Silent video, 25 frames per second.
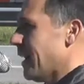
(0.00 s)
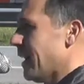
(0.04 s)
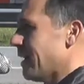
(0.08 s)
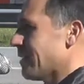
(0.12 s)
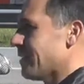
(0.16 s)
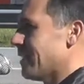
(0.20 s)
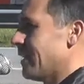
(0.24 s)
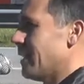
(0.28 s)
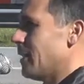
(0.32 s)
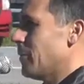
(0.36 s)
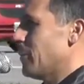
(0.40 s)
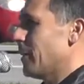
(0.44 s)
a
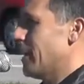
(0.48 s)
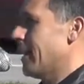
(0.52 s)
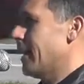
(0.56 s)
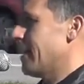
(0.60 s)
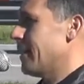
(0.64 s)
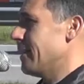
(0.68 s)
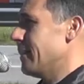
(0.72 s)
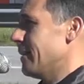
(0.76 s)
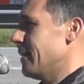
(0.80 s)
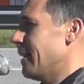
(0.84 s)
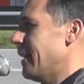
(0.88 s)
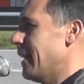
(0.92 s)

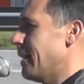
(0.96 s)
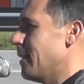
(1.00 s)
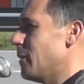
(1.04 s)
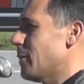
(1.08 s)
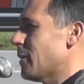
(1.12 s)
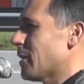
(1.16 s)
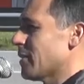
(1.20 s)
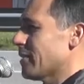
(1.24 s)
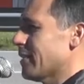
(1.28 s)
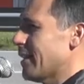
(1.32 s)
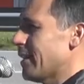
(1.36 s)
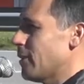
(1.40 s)
celebrar el
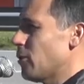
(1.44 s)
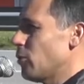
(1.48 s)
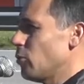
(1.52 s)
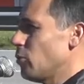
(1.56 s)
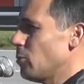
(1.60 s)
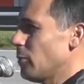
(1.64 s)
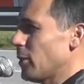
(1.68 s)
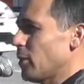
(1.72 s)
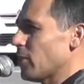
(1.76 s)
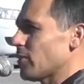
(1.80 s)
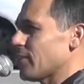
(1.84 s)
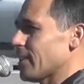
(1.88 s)
aniversario
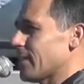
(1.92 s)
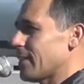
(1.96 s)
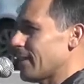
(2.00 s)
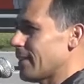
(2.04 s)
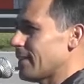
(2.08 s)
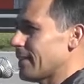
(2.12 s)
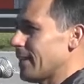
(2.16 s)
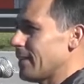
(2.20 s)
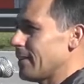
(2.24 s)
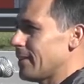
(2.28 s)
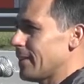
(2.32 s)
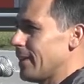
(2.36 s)
número
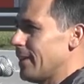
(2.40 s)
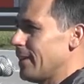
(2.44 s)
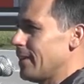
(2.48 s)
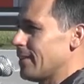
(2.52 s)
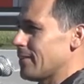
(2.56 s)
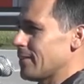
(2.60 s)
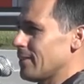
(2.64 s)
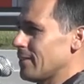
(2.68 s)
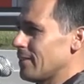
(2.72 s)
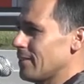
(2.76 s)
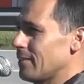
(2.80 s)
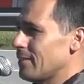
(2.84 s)

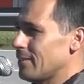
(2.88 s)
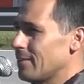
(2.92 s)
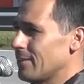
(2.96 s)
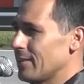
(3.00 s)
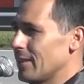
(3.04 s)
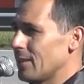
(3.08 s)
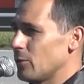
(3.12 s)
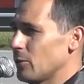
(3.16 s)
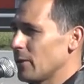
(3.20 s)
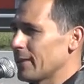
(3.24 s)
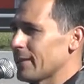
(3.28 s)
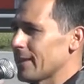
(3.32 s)
73
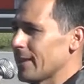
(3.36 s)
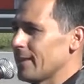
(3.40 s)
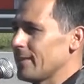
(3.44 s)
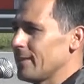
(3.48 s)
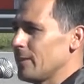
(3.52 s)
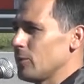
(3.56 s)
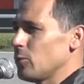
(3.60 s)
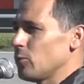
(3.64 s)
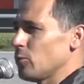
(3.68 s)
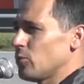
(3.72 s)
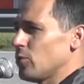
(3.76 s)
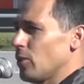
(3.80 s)
de nuestra
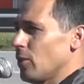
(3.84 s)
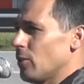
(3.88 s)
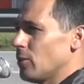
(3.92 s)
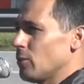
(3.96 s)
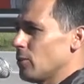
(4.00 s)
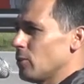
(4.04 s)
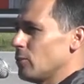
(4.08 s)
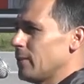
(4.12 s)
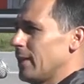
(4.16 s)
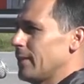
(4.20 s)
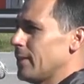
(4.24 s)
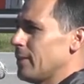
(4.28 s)

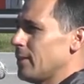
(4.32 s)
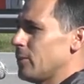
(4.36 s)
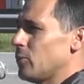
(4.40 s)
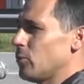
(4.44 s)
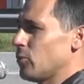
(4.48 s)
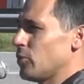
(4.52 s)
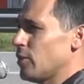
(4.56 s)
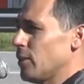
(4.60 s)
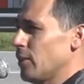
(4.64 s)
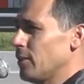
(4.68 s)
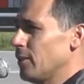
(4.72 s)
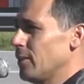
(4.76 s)
institución, una
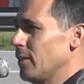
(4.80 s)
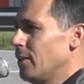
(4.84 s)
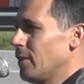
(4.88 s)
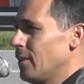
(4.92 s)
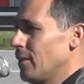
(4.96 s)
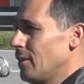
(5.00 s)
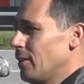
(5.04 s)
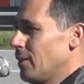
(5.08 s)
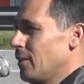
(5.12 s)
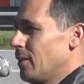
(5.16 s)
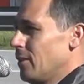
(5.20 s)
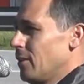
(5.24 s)
institución
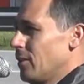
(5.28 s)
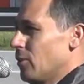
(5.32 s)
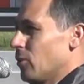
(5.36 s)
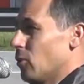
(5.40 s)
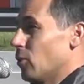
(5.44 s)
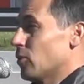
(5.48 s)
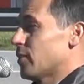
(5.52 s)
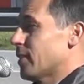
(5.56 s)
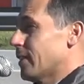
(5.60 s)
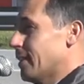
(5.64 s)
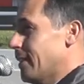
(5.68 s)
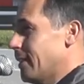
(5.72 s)

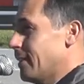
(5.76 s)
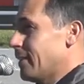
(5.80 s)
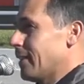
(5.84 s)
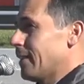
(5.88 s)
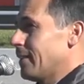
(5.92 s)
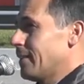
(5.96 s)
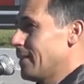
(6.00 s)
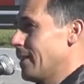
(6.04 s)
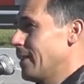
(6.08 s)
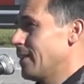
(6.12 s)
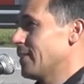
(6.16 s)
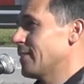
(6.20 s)
con
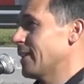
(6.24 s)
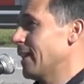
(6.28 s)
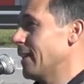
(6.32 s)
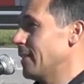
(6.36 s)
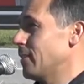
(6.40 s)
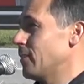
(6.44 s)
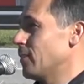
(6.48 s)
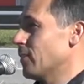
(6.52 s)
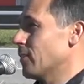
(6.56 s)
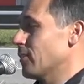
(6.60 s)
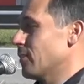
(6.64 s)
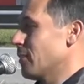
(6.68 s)
73
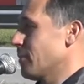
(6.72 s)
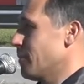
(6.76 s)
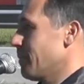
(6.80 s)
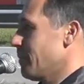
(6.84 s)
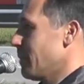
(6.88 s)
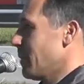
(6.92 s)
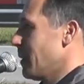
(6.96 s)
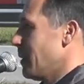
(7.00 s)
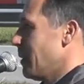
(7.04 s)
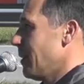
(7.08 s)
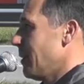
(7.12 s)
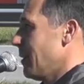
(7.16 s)
años,
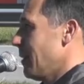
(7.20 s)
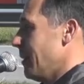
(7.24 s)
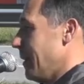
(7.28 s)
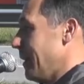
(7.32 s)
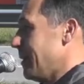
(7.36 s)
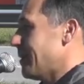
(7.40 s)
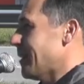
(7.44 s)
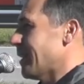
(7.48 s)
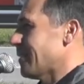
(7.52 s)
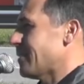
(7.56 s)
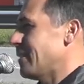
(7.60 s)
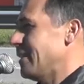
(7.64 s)

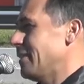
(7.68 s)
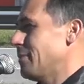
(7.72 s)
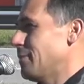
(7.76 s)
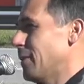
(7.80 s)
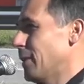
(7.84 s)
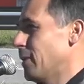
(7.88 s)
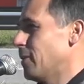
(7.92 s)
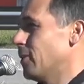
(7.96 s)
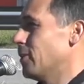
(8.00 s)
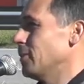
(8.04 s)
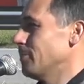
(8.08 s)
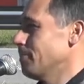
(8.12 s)
es así,
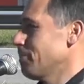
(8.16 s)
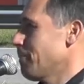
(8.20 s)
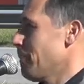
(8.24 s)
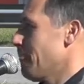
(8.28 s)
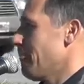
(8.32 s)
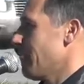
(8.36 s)
pero